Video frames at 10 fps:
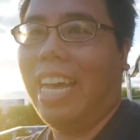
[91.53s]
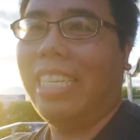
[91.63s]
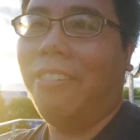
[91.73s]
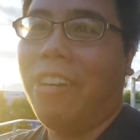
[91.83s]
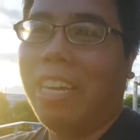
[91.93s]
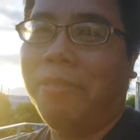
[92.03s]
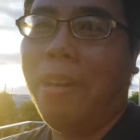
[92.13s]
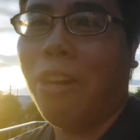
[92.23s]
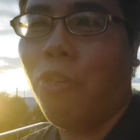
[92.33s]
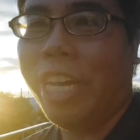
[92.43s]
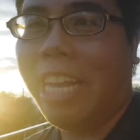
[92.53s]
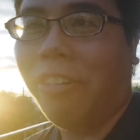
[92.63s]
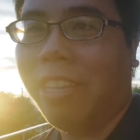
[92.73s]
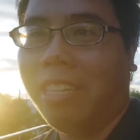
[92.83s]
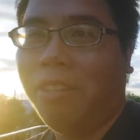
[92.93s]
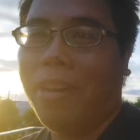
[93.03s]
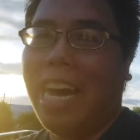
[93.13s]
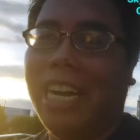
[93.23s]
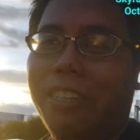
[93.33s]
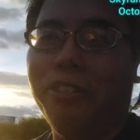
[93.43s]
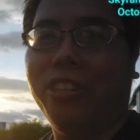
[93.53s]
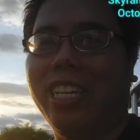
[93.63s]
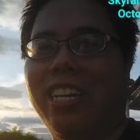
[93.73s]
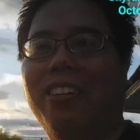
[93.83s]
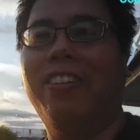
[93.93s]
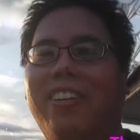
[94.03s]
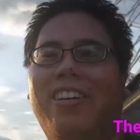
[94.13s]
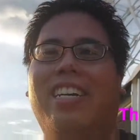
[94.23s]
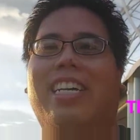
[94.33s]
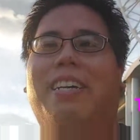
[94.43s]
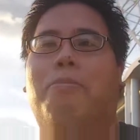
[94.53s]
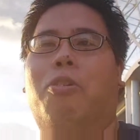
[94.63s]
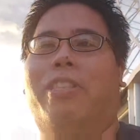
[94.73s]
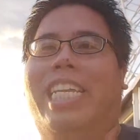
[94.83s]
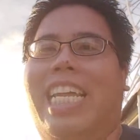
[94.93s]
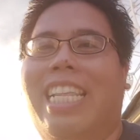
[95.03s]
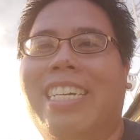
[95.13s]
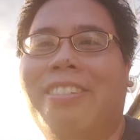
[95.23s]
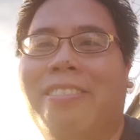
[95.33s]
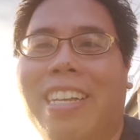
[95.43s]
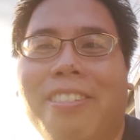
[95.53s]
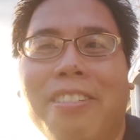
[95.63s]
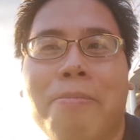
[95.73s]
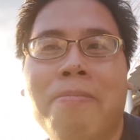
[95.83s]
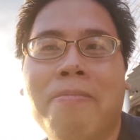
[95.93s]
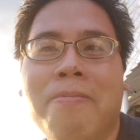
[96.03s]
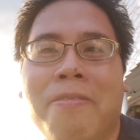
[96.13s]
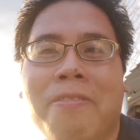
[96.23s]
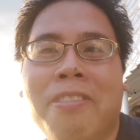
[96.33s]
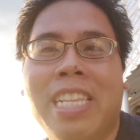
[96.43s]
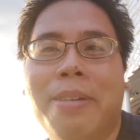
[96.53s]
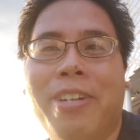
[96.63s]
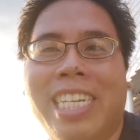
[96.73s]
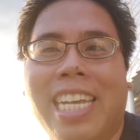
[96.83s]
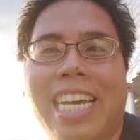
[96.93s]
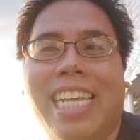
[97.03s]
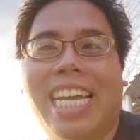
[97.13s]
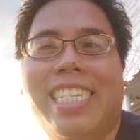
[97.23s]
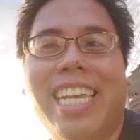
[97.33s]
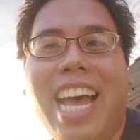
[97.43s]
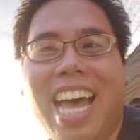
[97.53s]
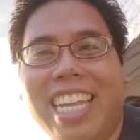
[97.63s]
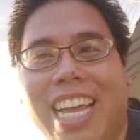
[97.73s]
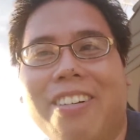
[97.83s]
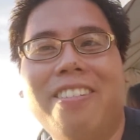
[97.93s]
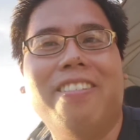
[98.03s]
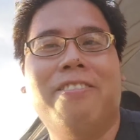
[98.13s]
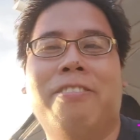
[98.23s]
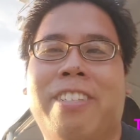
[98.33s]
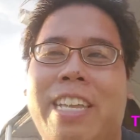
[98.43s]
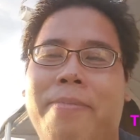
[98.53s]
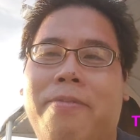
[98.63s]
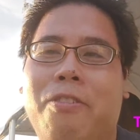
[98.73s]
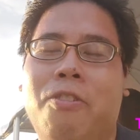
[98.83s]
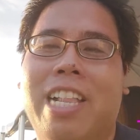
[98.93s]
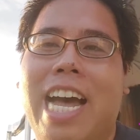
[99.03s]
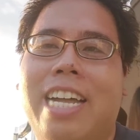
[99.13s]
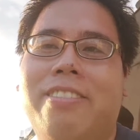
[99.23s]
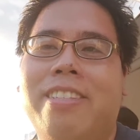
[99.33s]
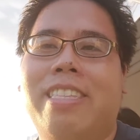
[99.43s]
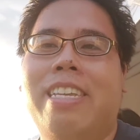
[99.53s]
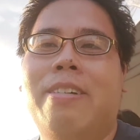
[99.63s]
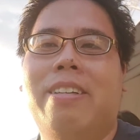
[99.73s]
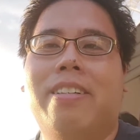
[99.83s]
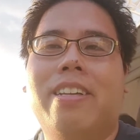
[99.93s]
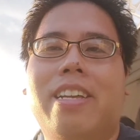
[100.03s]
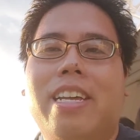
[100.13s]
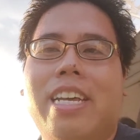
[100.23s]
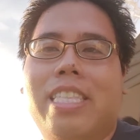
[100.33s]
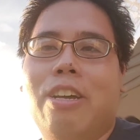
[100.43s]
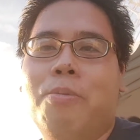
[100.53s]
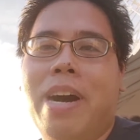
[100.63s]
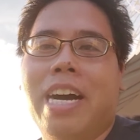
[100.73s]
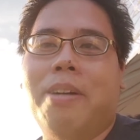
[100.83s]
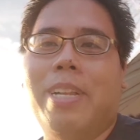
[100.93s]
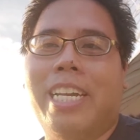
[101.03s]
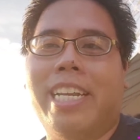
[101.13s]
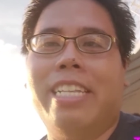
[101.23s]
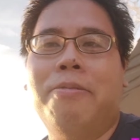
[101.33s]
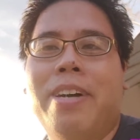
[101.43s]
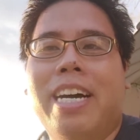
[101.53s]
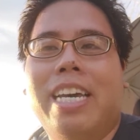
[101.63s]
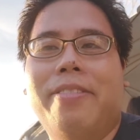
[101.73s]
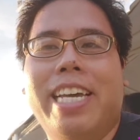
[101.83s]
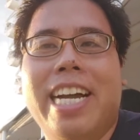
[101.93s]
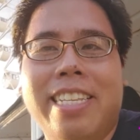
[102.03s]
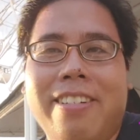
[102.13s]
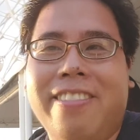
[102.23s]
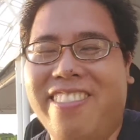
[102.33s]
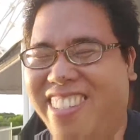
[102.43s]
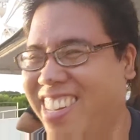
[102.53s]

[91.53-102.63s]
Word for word: ay sa wakas makakauwi na ako ng ano, maayos buti na lang yung ano yung libreng sakay sa EDSA nako kung, di, kung wala nun hindi, hindi ako makakabalik rito mga kaibigan nako